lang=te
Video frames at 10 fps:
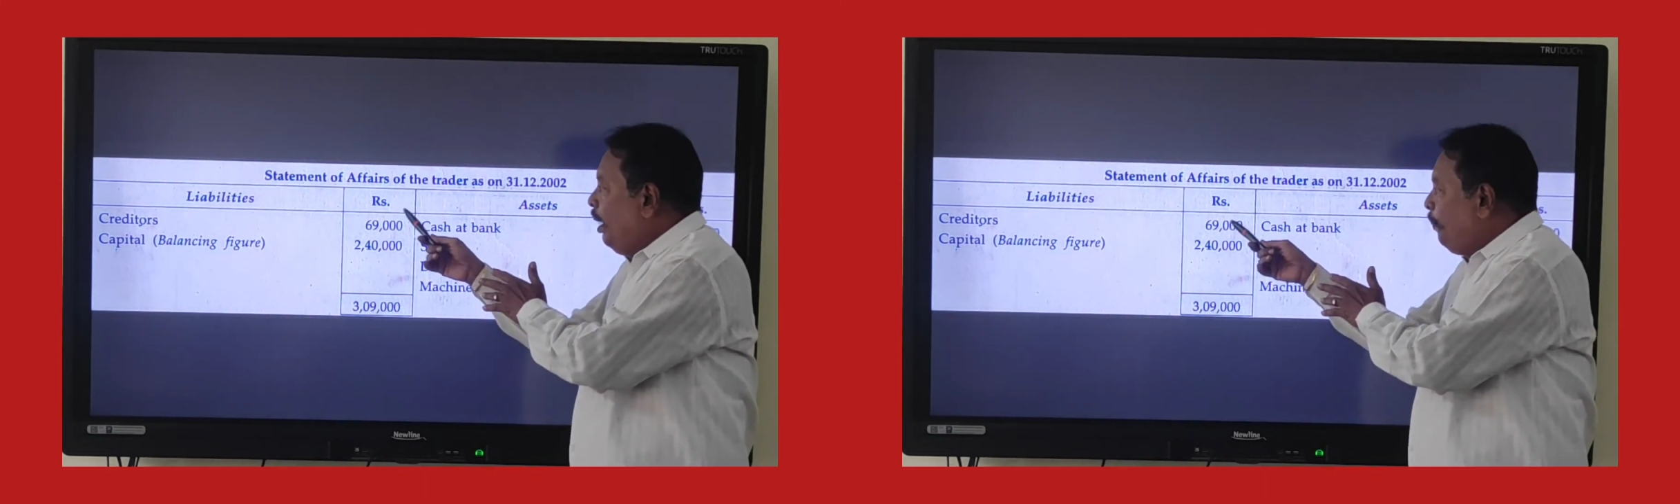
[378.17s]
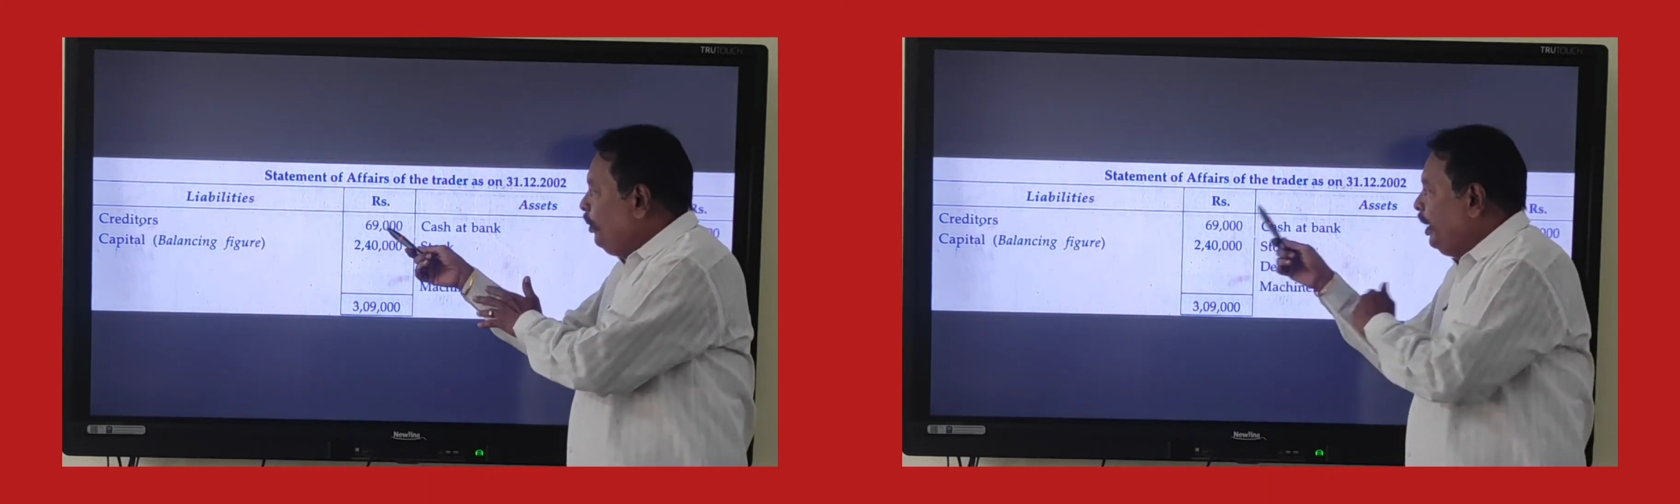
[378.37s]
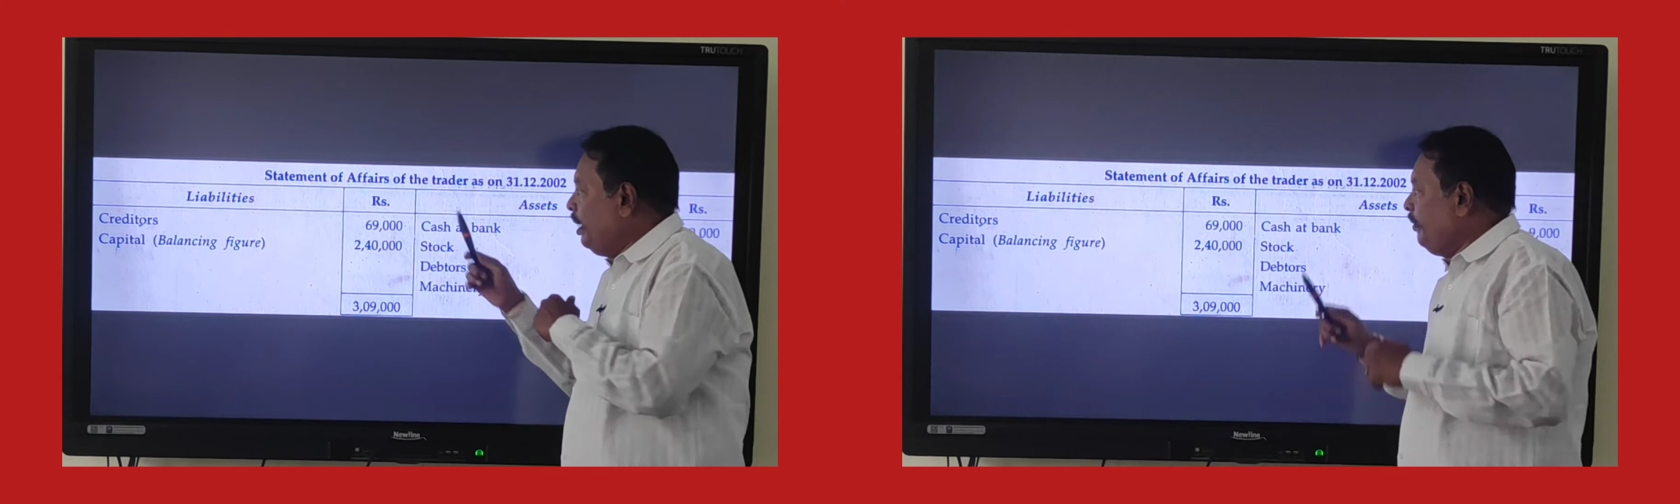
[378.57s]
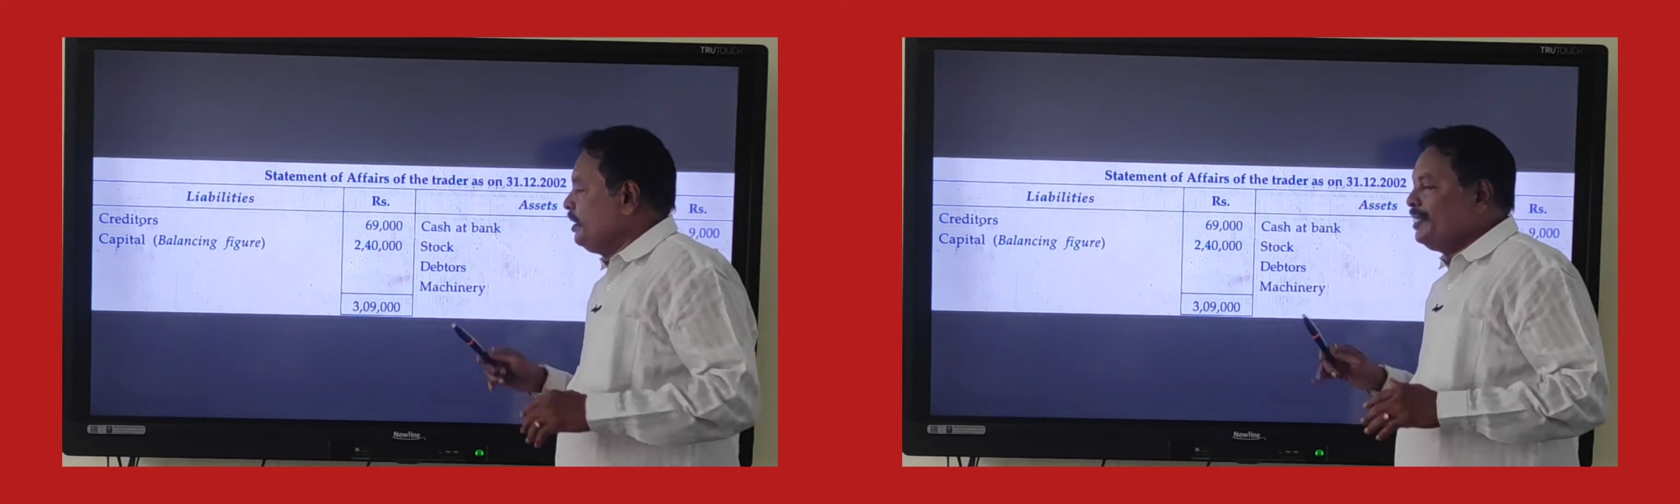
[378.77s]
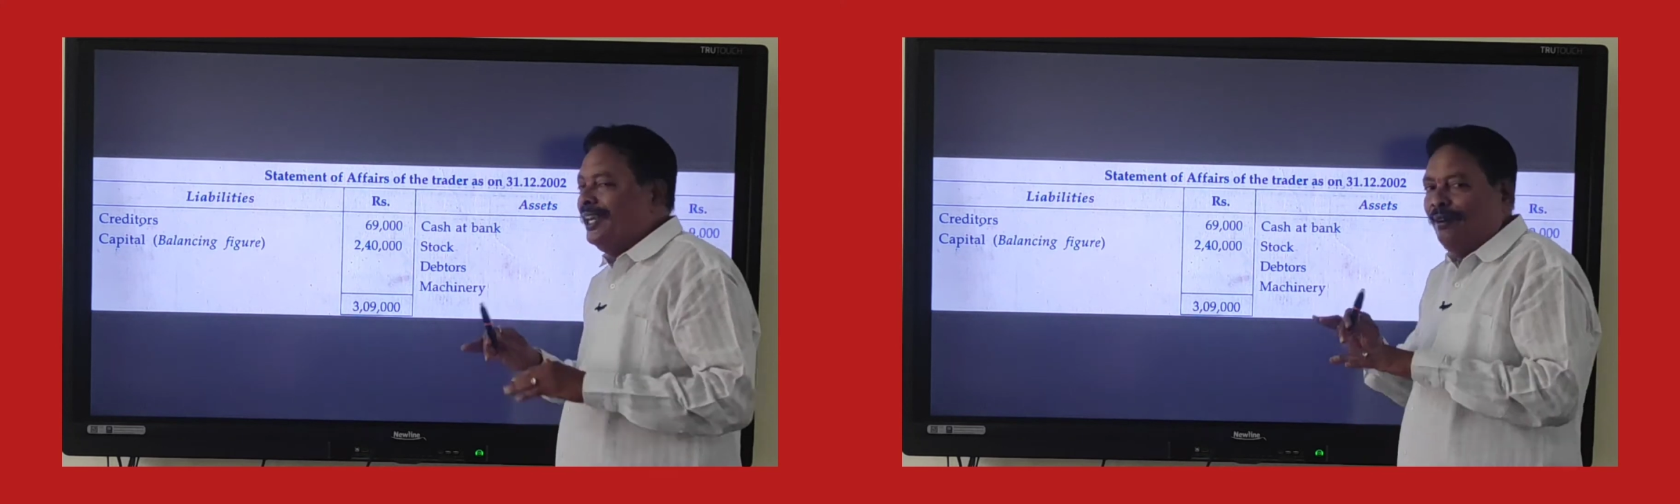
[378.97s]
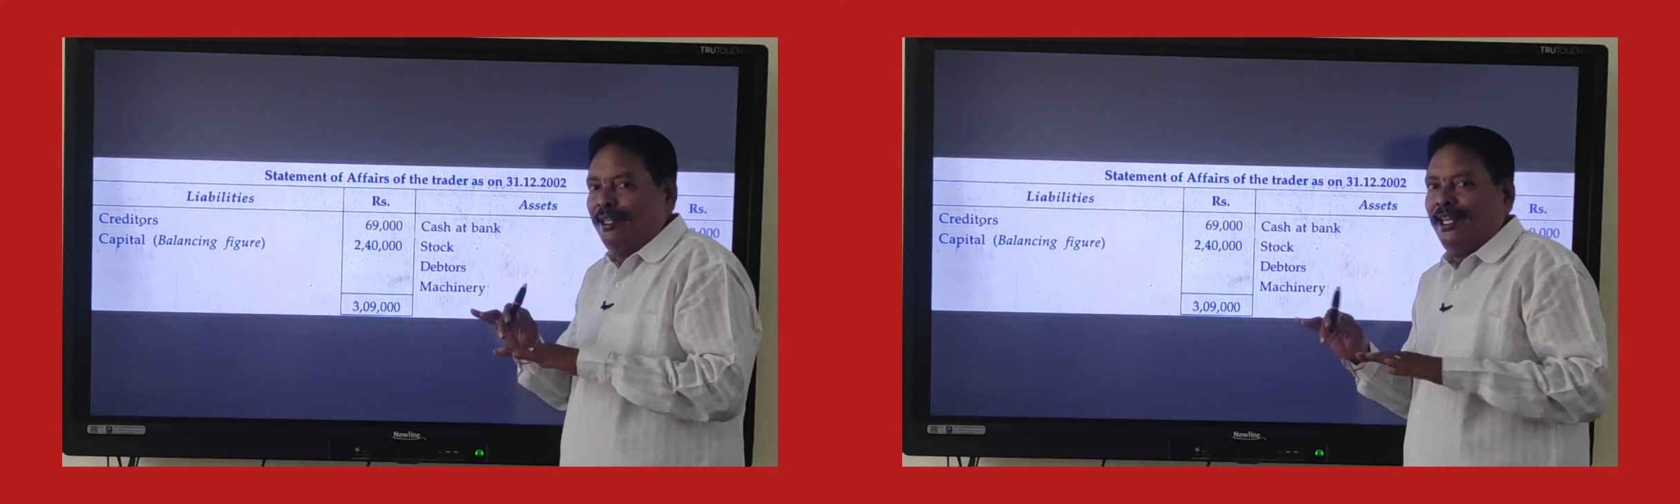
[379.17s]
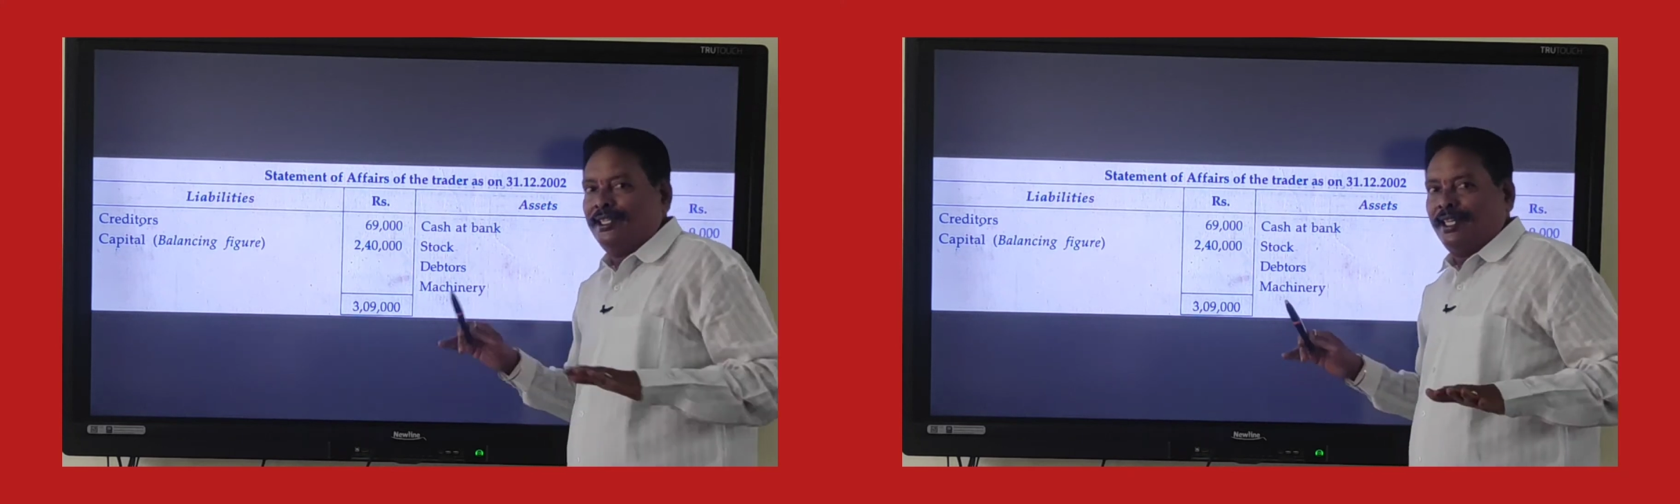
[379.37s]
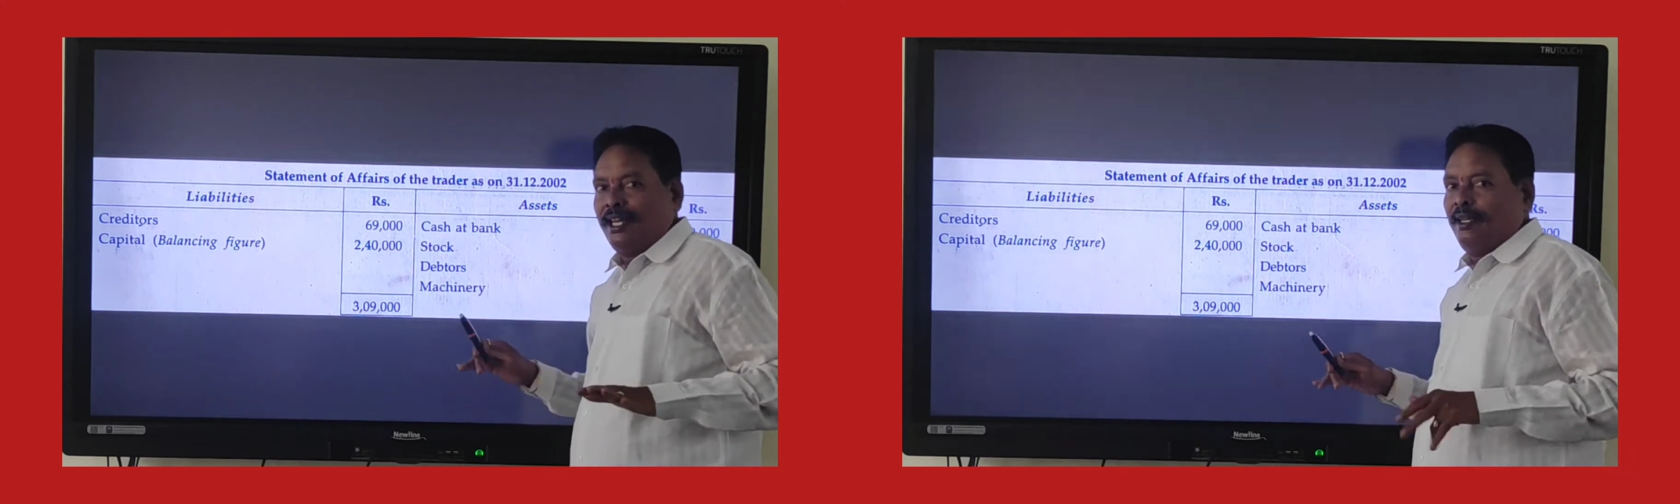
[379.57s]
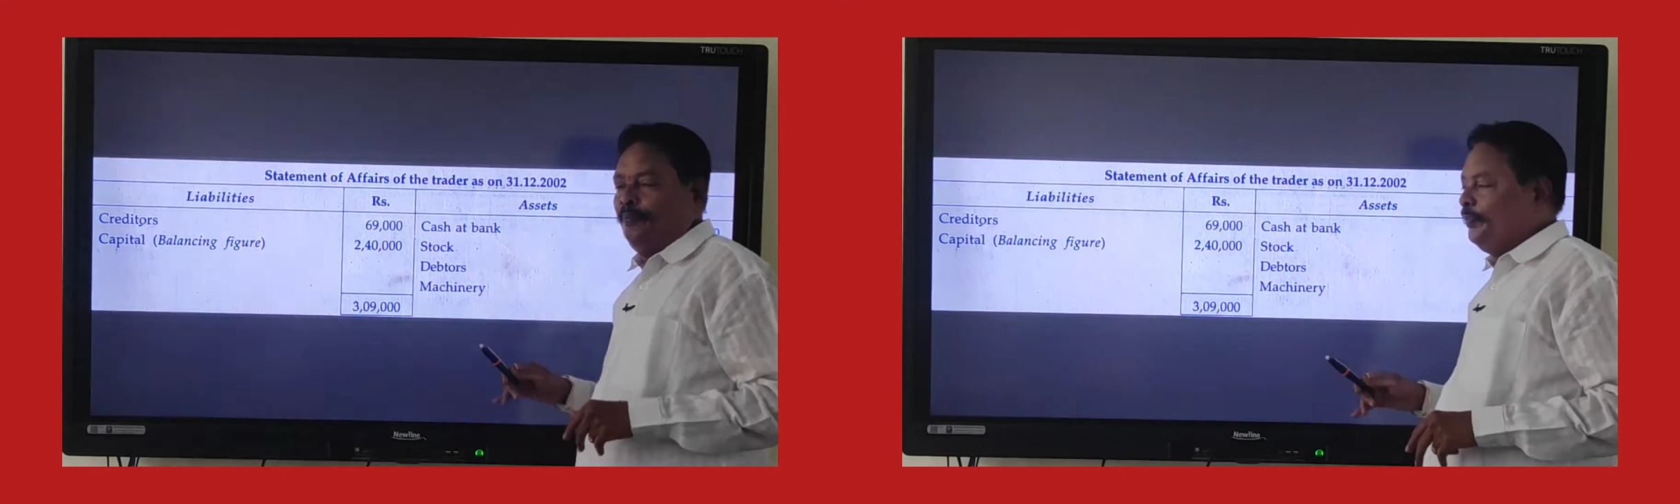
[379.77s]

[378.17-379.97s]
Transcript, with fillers: అప్పులు ఇలా వేసి నిల్వదేల్చాల